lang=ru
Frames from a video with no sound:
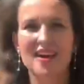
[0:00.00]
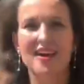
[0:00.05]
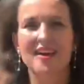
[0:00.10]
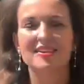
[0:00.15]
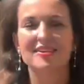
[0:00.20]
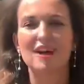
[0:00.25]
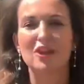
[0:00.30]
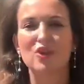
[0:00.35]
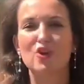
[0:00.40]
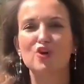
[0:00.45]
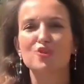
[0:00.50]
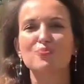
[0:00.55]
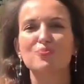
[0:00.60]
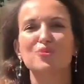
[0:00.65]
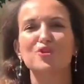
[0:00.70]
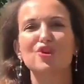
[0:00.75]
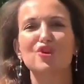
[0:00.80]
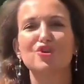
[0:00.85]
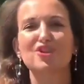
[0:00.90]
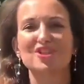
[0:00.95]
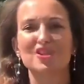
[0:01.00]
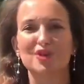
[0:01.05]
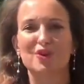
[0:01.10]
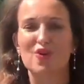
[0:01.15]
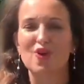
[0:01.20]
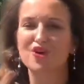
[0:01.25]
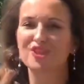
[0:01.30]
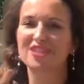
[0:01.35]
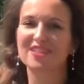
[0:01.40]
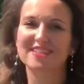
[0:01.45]
Эталон бьет
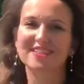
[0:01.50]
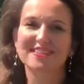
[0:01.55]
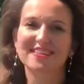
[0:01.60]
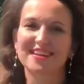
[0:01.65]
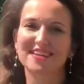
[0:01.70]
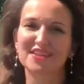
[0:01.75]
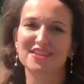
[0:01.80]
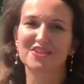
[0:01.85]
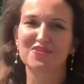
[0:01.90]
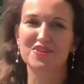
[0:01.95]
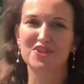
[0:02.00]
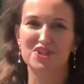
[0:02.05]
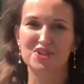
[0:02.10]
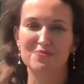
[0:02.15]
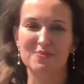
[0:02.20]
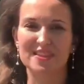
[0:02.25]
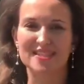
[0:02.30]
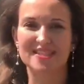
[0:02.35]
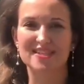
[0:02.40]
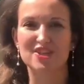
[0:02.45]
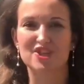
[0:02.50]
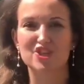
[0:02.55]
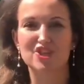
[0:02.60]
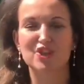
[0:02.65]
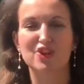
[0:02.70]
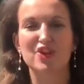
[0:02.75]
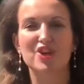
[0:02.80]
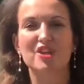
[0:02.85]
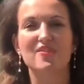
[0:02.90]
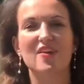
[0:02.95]
рекорды рынка недвижимости.
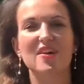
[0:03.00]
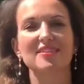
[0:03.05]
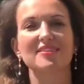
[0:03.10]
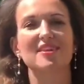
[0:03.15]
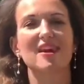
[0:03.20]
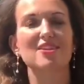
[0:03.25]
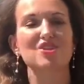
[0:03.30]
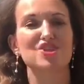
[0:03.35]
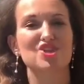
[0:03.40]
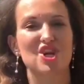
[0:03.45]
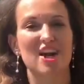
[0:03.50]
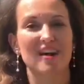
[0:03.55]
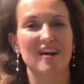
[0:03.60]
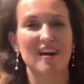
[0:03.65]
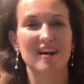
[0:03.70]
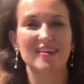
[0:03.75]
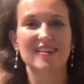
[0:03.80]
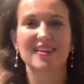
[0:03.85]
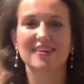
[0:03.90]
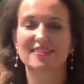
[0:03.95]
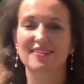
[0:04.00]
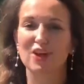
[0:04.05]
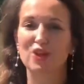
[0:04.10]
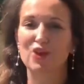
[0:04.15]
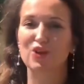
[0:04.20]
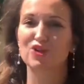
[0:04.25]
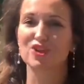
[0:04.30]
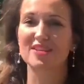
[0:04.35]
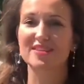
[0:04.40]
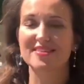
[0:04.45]
Жилой квартал «Шагал»
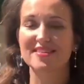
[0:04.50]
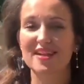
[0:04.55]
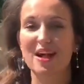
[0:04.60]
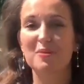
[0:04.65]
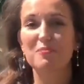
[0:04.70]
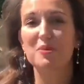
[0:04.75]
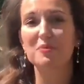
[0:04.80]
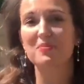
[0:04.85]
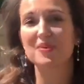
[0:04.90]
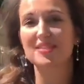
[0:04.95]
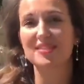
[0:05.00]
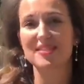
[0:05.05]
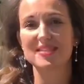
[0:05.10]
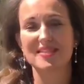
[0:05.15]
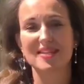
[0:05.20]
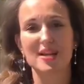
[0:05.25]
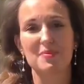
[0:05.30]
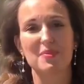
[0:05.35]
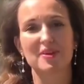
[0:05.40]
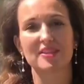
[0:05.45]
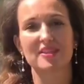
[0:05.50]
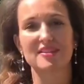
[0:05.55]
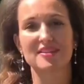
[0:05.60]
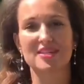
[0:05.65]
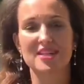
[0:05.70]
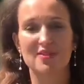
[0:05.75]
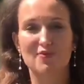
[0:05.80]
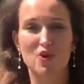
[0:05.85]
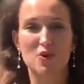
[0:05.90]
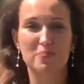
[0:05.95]
Эталона стал победителем
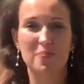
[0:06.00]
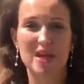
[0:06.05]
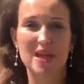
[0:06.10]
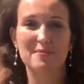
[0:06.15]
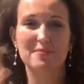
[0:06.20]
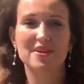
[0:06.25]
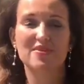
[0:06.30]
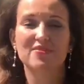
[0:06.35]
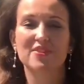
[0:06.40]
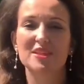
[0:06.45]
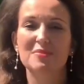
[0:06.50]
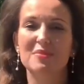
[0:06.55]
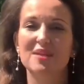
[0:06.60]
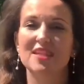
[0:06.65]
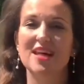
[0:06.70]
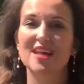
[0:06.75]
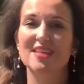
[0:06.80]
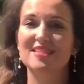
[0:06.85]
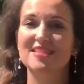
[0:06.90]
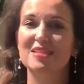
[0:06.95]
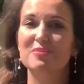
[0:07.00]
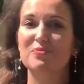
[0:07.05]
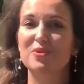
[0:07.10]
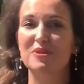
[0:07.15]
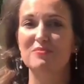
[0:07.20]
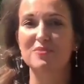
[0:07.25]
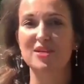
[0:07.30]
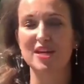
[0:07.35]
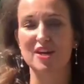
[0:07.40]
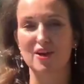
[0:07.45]
отраслевой премии в номинации
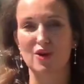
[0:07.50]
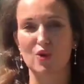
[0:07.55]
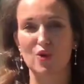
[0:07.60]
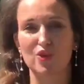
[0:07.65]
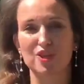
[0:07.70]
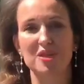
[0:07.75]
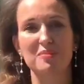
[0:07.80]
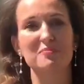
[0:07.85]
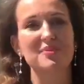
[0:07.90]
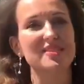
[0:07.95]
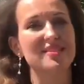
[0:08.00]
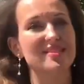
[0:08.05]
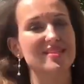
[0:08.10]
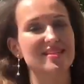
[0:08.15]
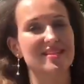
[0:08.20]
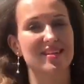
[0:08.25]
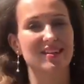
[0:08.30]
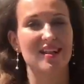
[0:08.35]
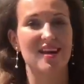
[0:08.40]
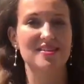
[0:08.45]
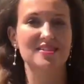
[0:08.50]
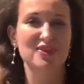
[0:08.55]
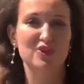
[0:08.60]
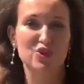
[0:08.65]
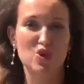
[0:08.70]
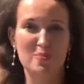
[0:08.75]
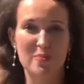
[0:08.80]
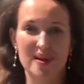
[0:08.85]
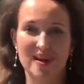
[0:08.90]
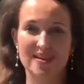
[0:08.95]
«Премьера года бизнес-класса
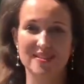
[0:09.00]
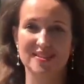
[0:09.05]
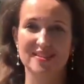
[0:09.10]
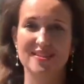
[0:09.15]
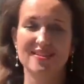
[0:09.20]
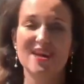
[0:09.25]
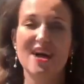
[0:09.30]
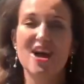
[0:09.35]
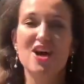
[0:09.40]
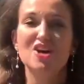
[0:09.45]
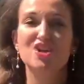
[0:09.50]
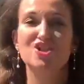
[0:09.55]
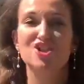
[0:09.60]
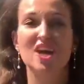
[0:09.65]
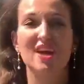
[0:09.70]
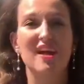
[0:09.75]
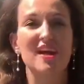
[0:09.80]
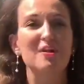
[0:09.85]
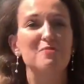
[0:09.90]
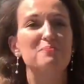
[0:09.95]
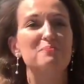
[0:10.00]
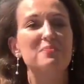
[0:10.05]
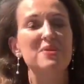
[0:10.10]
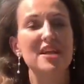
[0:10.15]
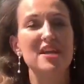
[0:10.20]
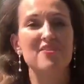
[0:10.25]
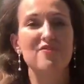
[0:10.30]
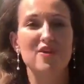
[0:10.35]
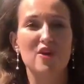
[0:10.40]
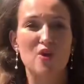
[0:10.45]
номер один». «Шагал» –
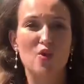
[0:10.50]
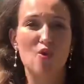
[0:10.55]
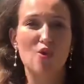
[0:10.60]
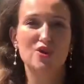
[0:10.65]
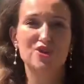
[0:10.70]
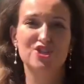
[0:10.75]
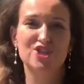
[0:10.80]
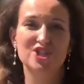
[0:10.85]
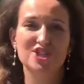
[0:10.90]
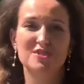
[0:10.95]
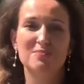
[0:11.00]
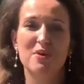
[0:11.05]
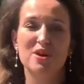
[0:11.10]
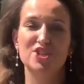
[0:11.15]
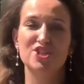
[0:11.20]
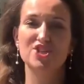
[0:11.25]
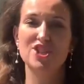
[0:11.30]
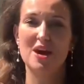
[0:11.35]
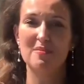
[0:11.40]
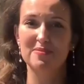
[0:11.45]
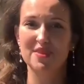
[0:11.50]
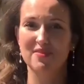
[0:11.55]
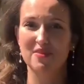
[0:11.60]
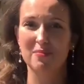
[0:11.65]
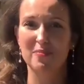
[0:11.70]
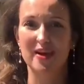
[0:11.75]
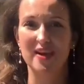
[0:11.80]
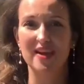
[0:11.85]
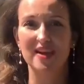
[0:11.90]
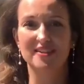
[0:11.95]
первая очередь масштабного
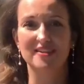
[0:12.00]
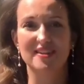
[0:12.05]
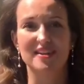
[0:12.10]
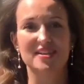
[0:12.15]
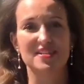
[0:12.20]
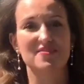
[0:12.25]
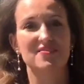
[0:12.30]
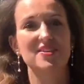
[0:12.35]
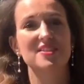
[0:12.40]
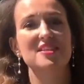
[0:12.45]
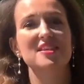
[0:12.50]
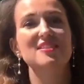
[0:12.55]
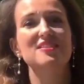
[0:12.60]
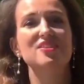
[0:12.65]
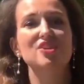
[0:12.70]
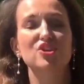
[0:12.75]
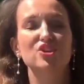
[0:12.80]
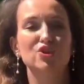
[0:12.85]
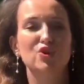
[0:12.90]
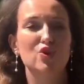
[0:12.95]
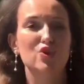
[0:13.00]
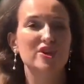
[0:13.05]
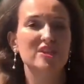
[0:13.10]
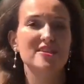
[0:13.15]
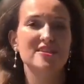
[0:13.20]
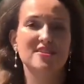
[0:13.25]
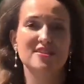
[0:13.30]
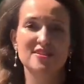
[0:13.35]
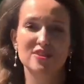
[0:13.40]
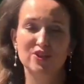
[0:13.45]
проекта развития
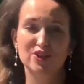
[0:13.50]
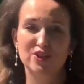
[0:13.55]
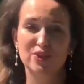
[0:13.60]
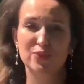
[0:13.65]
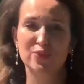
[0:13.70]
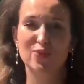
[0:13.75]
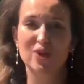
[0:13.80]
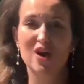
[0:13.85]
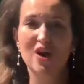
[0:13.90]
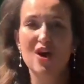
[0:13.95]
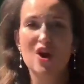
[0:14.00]
территории Зил-Юг.